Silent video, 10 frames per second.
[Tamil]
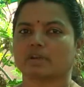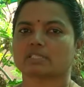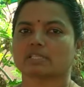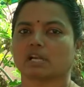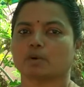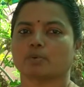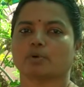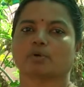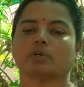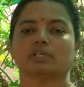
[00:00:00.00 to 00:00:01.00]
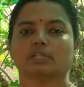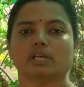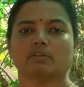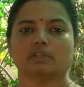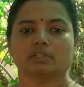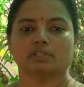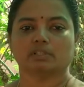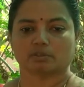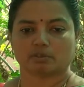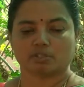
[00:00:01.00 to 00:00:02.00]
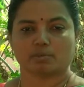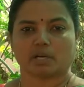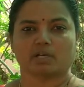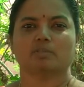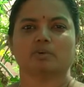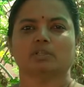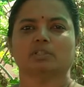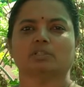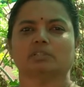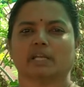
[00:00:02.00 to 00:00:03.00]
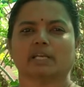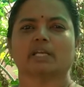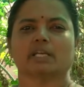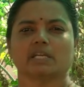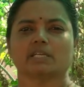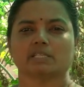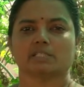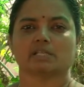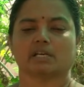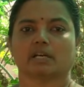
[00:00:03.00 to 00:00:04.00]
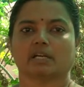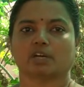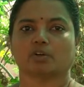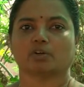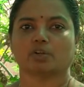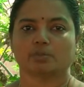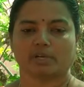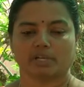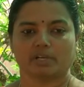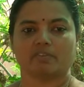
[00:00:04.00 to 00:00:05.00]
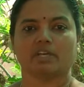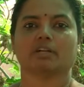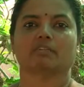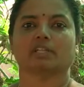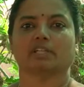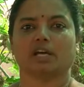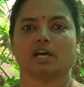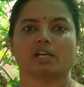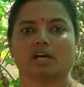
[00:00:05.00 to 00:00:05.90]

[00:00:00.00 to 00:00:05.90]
வேஸ்டெல்லாம் போடுறோம் இதெல்லாம் வந்து கொஞ்சம் மக்கும் போது நிறைய ஹீட் ஜென்ரேட் ஆகும் இப்போ நீங்களே வீட்டில் வந்து எதாவது அழு